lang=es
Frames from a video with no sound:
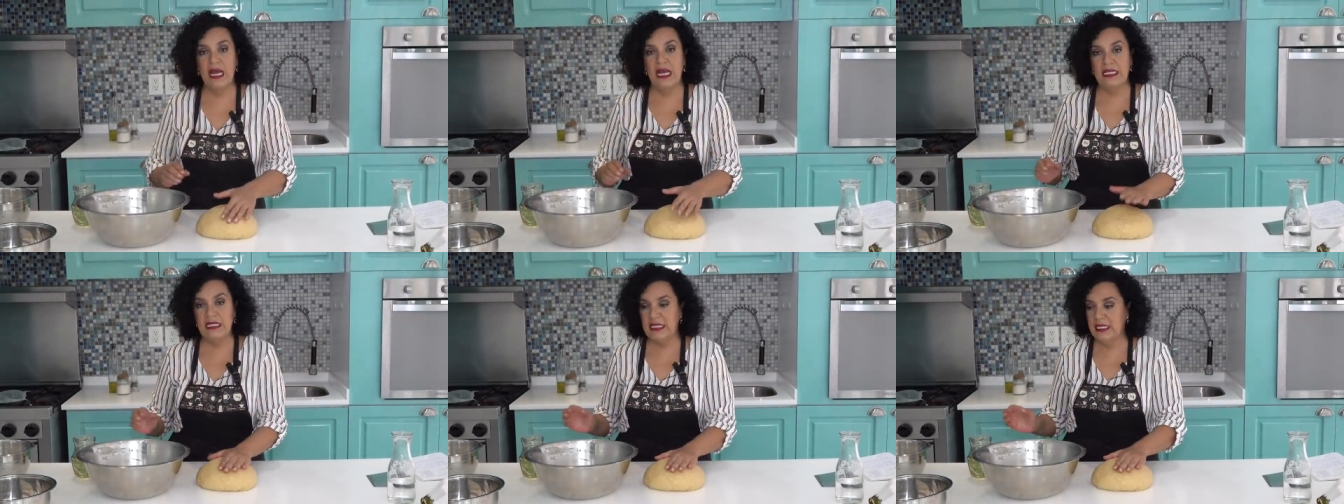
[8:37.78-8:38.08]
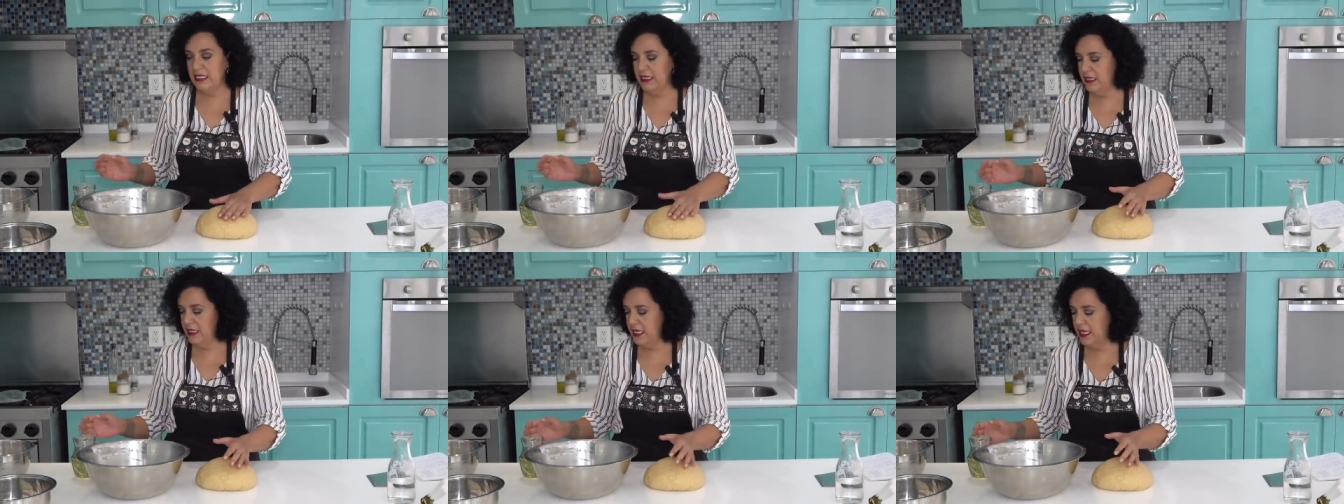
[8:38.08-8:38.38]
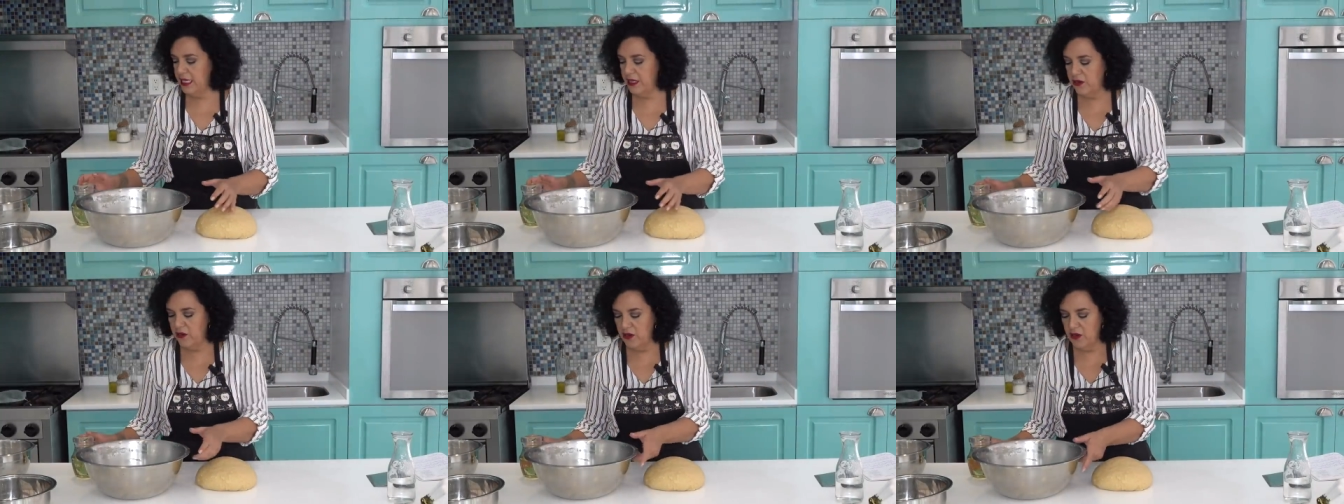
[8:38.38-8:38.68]
antes
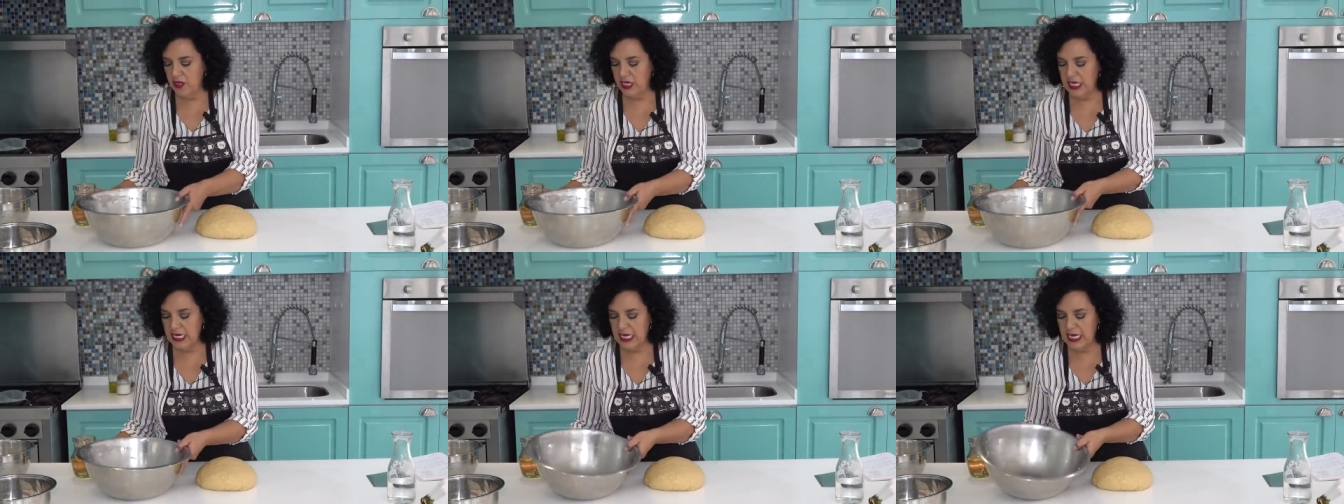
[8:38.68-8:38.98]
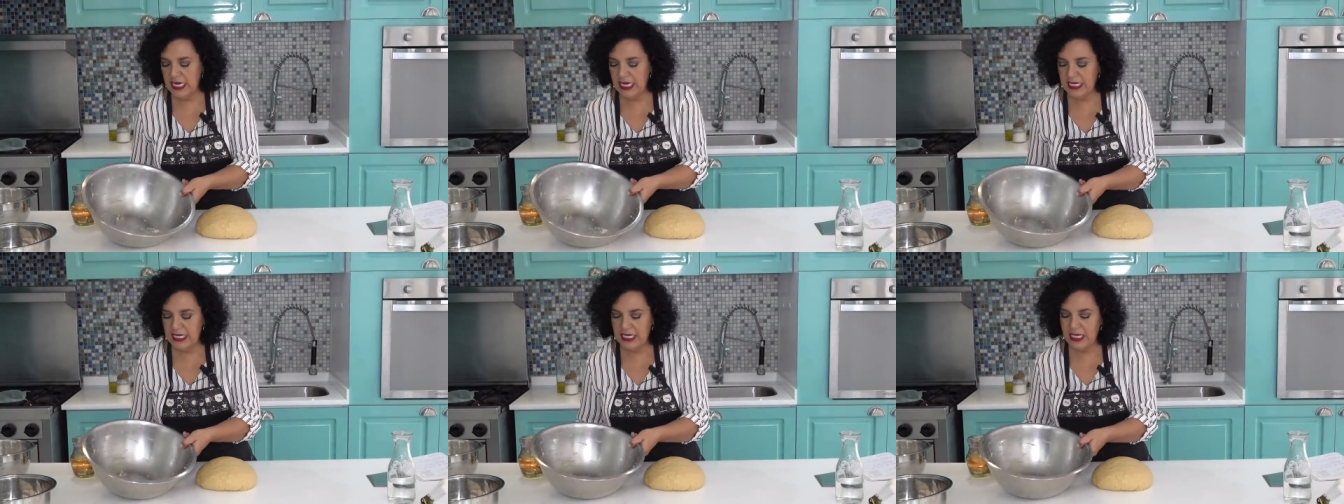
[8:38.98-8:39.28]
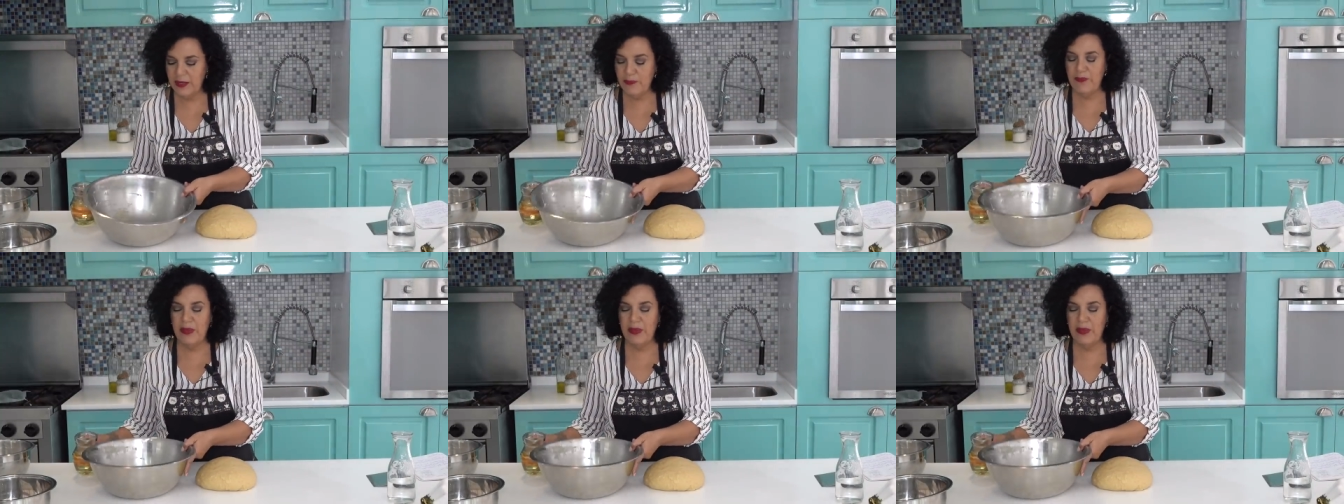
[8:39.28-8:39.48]
de colocarla aquí,